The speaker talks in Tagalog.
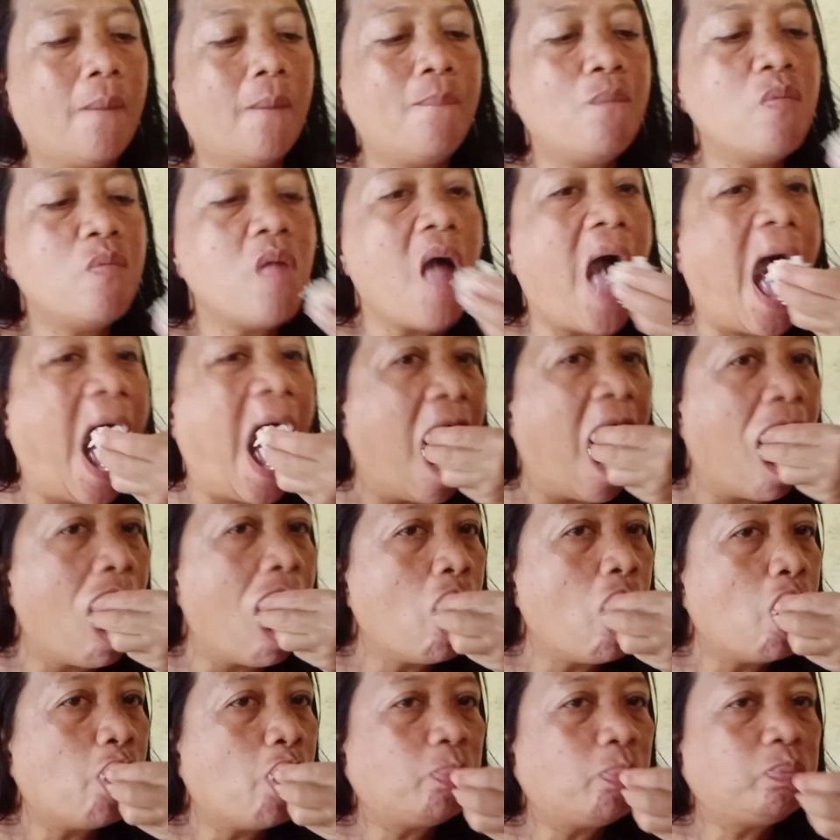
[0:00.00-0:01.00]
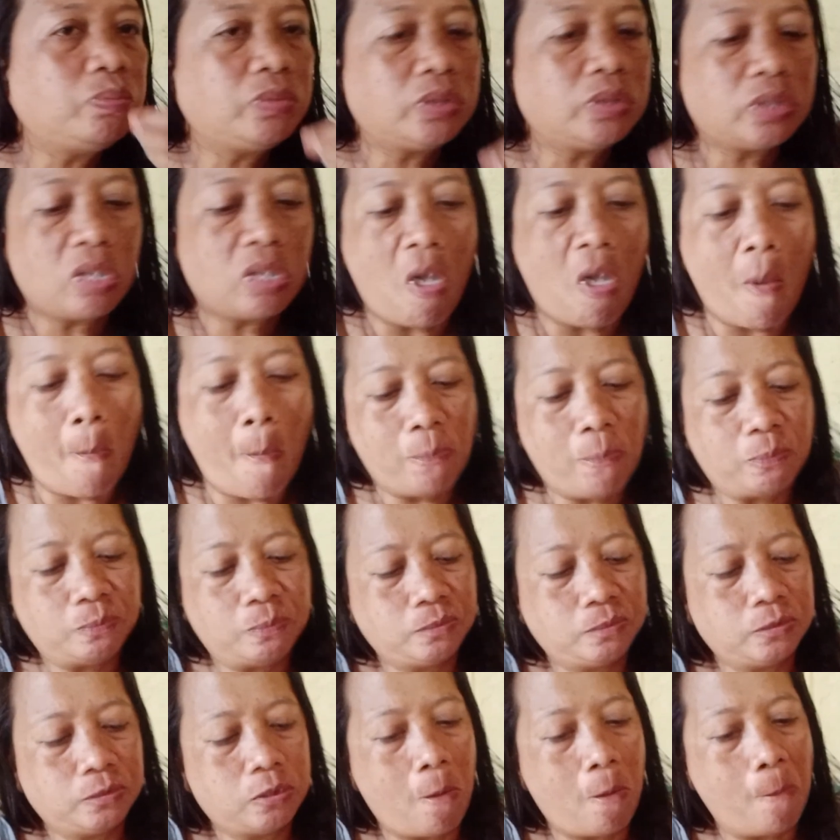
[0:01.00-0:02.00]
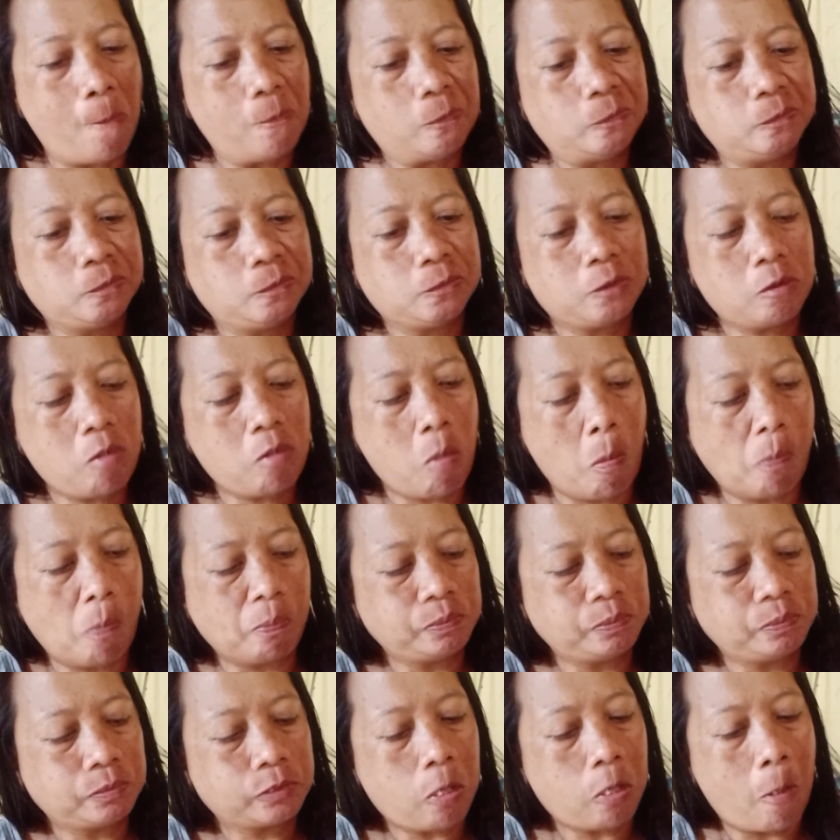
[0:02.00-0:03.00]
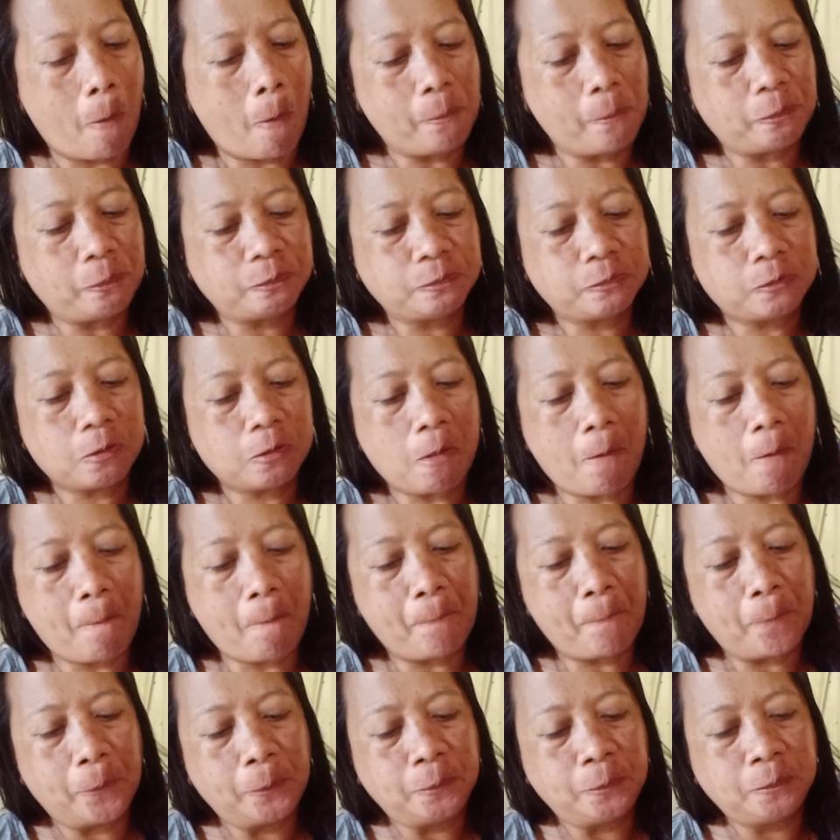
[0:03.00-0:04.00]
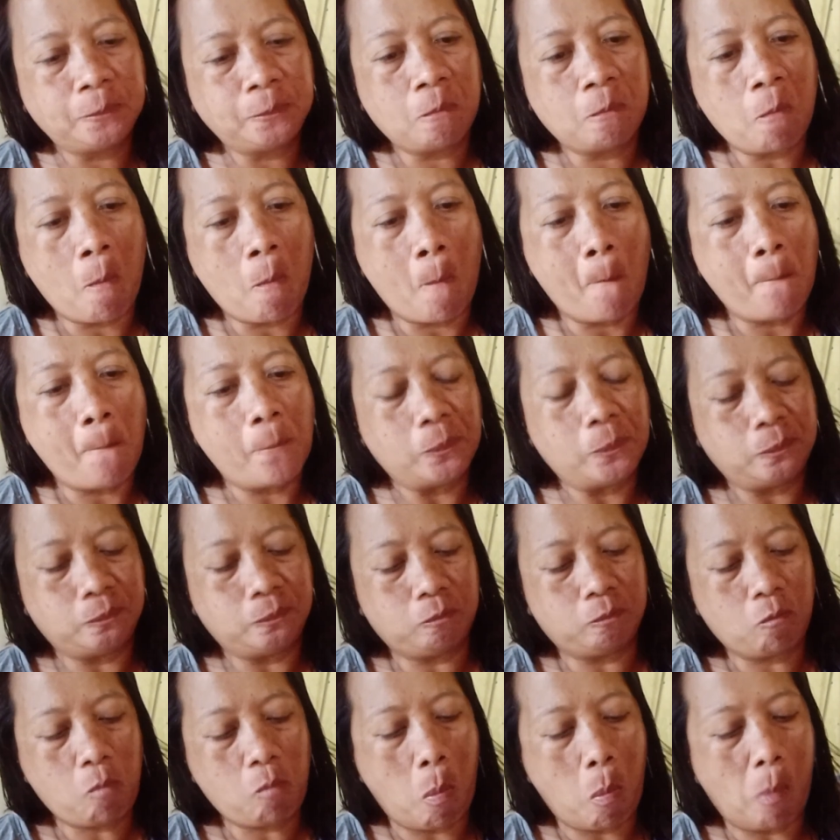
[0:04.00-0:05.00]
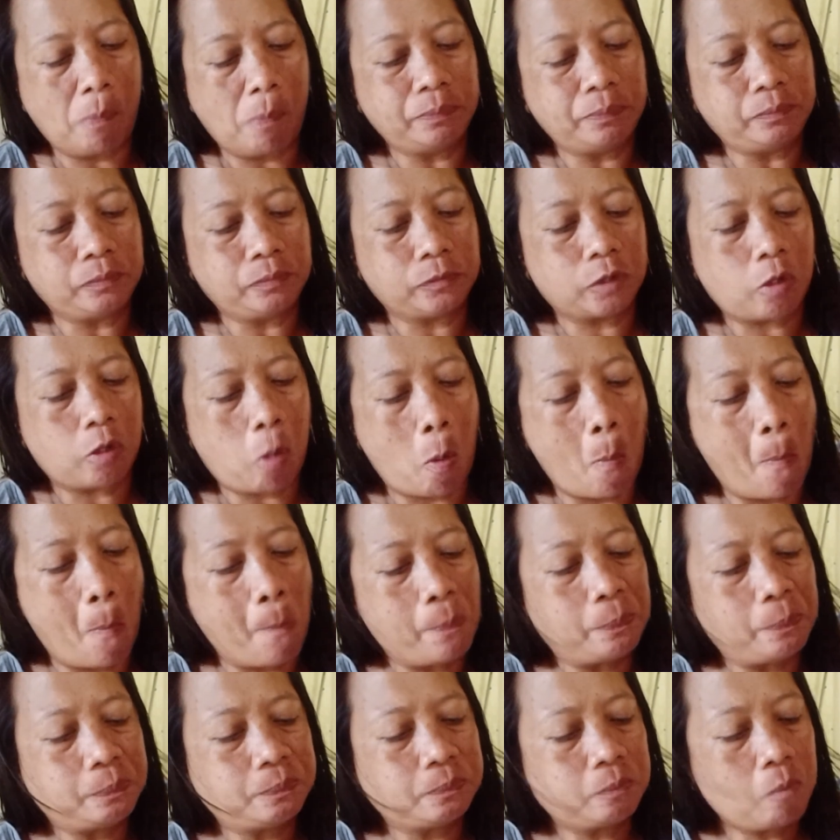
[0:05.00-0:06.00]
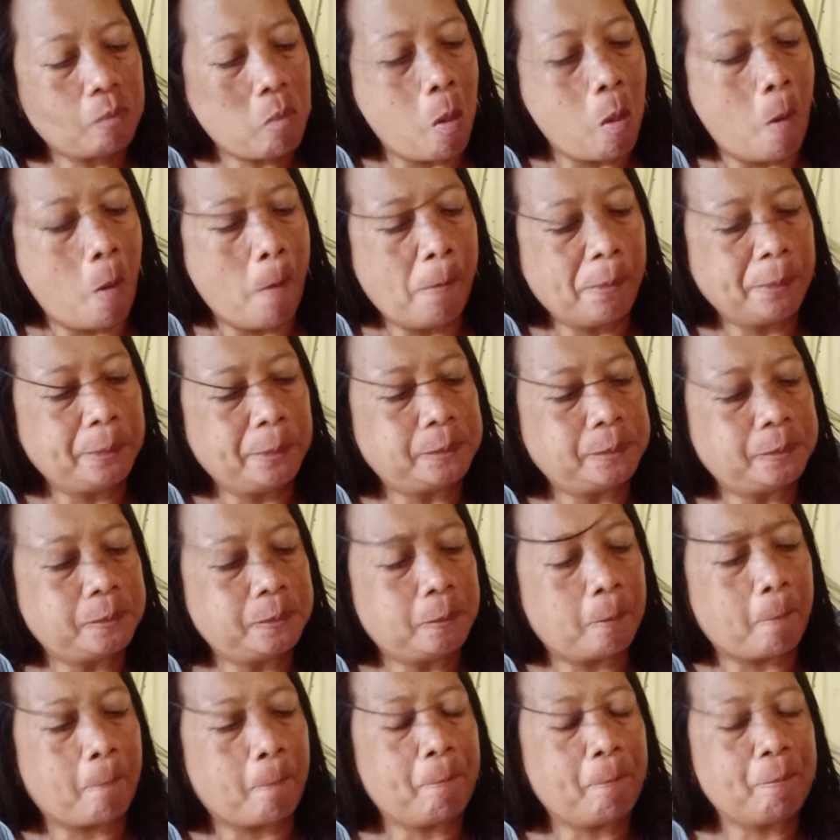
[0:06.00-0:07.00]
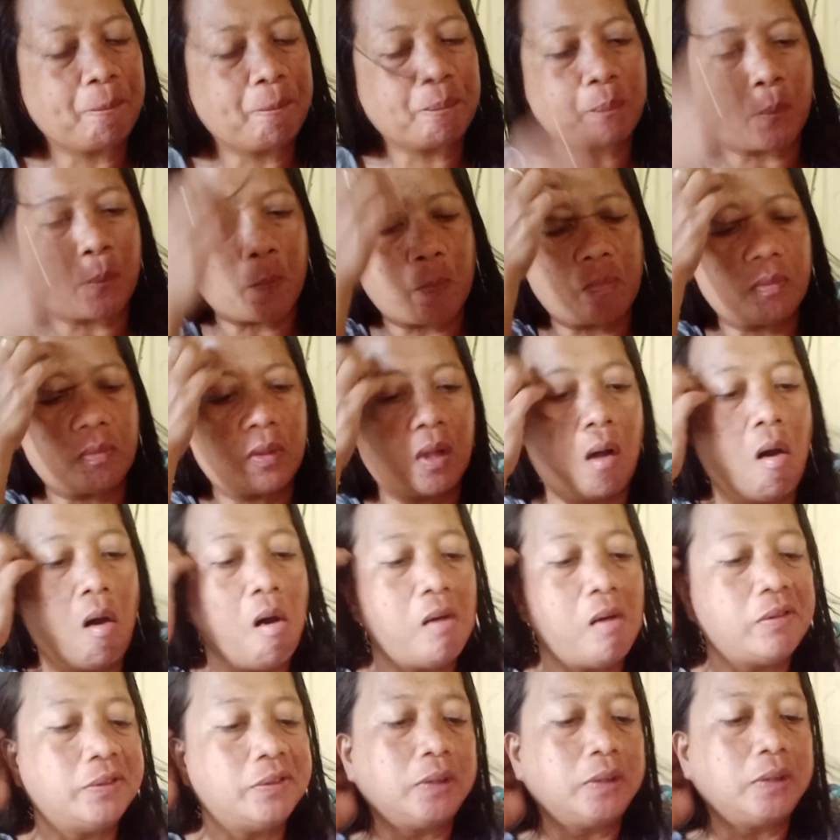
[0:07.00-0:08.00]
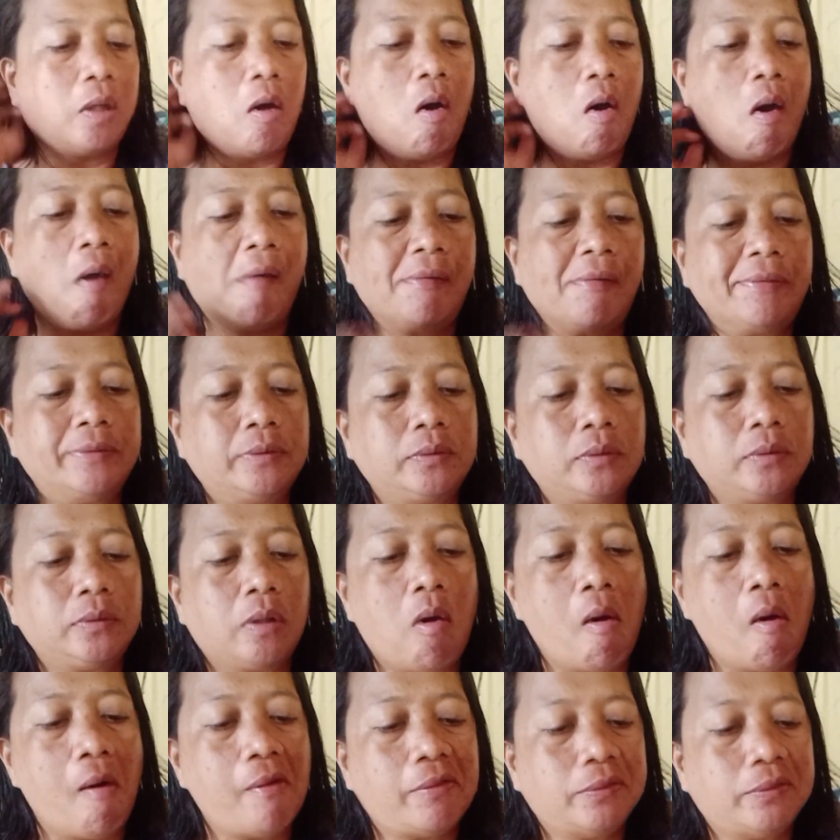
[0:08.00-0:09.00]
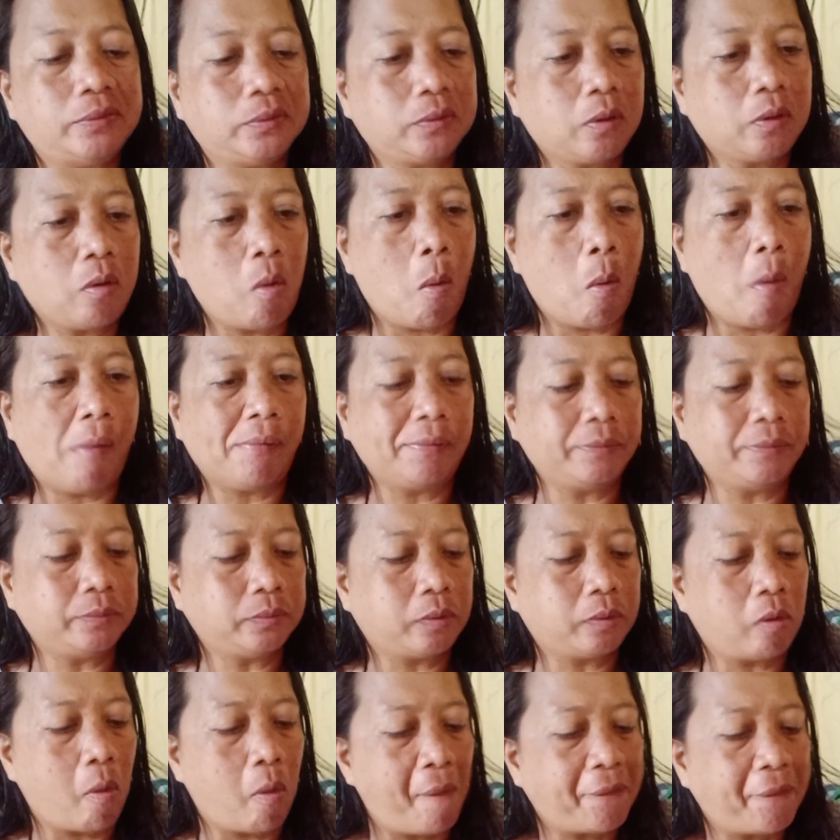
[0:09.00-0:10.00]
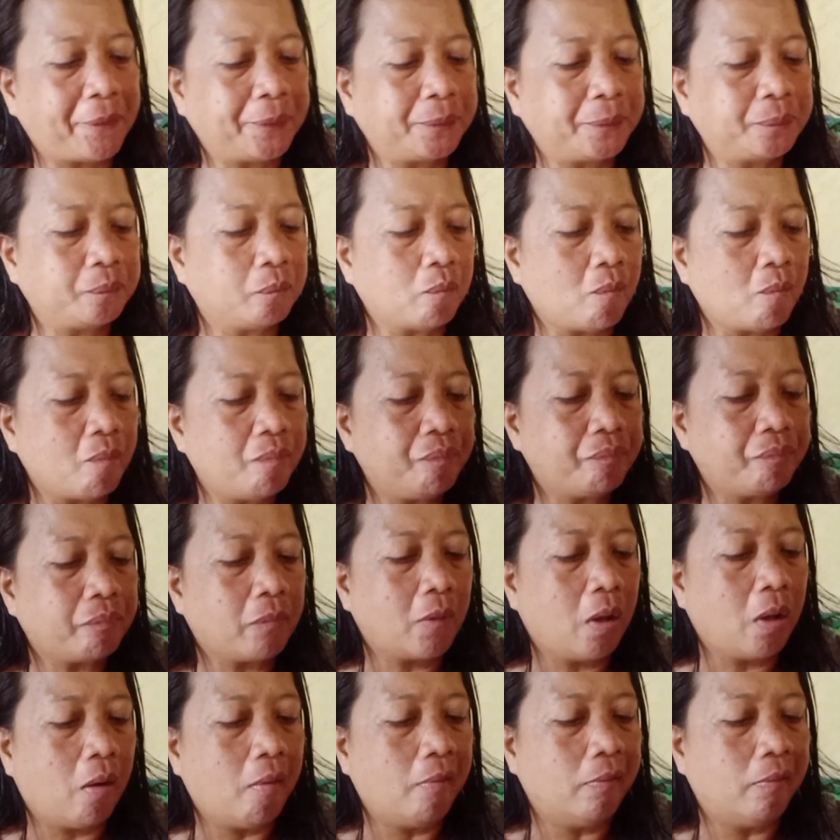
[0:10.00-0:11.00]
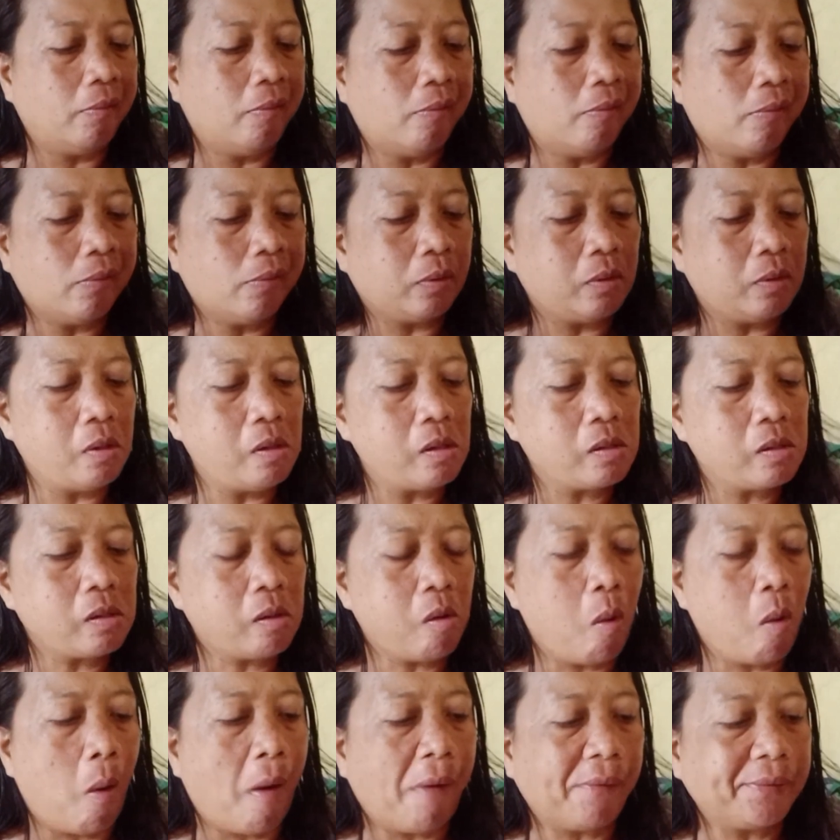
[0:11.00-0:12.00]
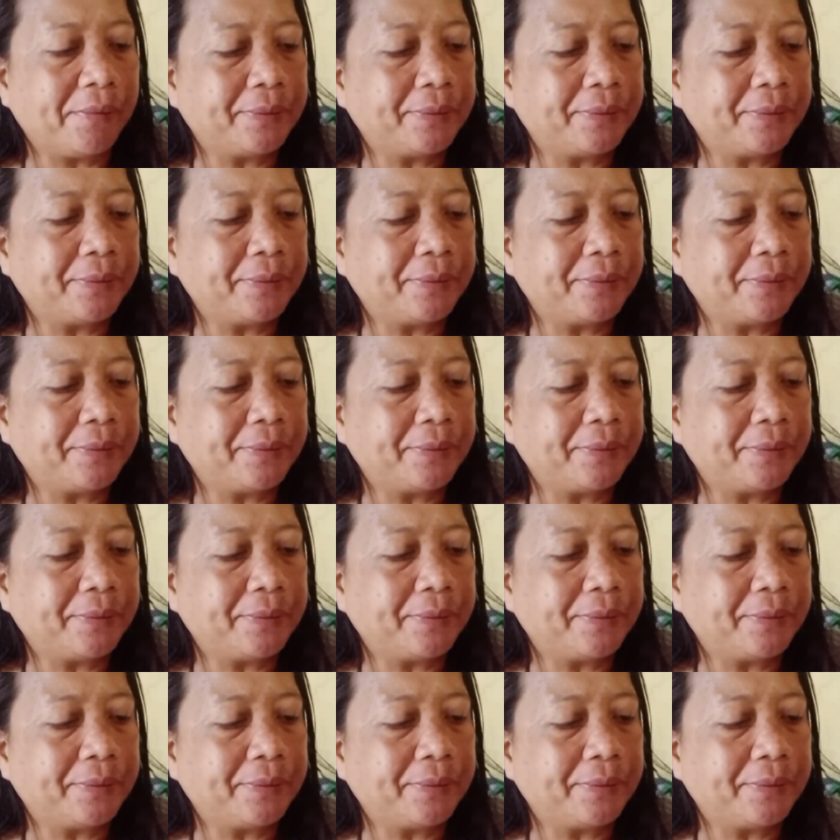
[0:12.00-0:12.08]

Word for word: so, mahirap pala pag nalipasan ng gutom, nagkabulol-bulol na. At pasensya na rin, guys, ngayon lang ako nakapag-upload dahil nabisi talaga ako tsaka